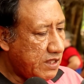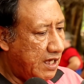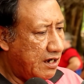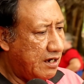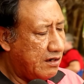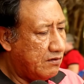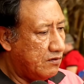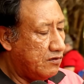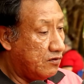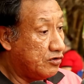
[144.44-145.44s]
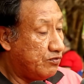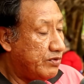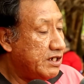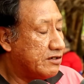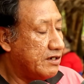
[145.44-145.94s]
é, os
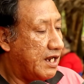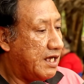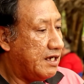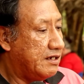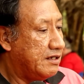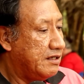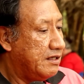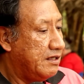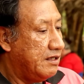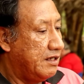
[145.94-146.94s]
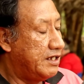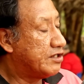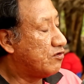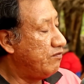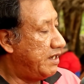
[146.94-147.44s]
bichos lá,
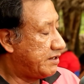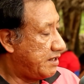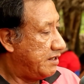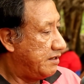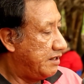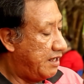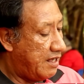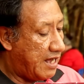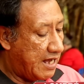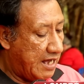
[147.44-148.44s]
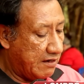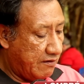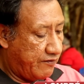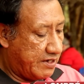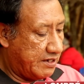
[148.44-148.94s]
eles começam, né, a
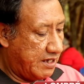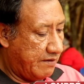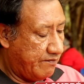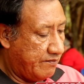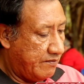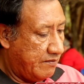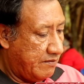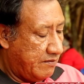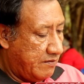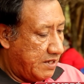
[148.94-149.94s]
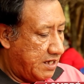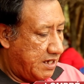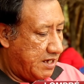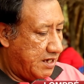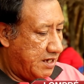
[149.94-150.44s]
água fica, né,
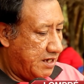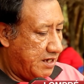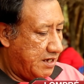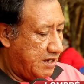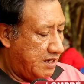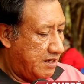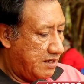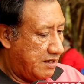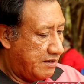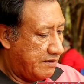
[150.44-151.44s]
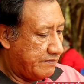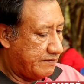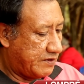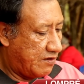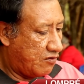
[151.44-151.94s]
é,
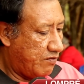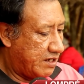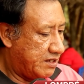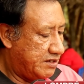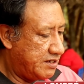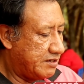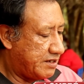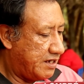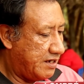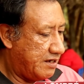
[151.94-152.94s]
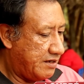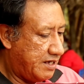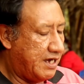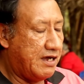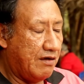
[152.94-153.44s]
como é que diz, é,
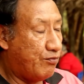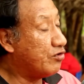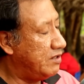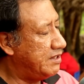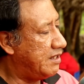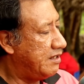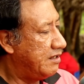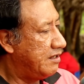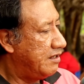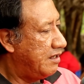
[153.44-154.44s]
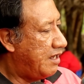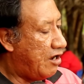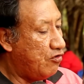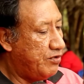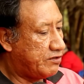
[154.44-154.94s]
é poluída. Aí
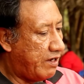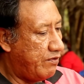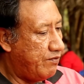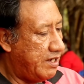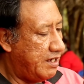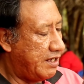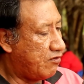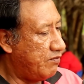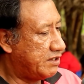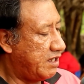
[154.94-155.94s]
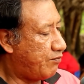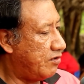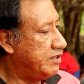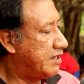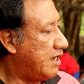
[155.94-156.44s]
o bicho vai beber, né, começa né, a
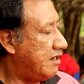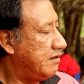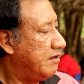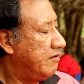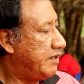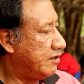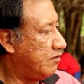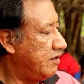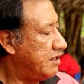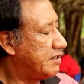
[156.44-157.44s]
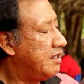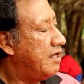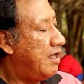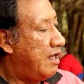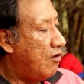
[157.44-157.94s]
prejudicar, vira doença.
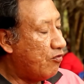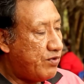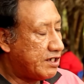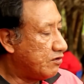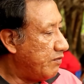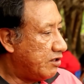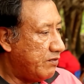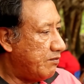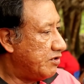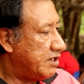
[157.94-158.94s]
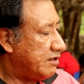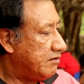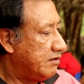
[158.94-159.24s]
O peixe do do, do mesmo jeito.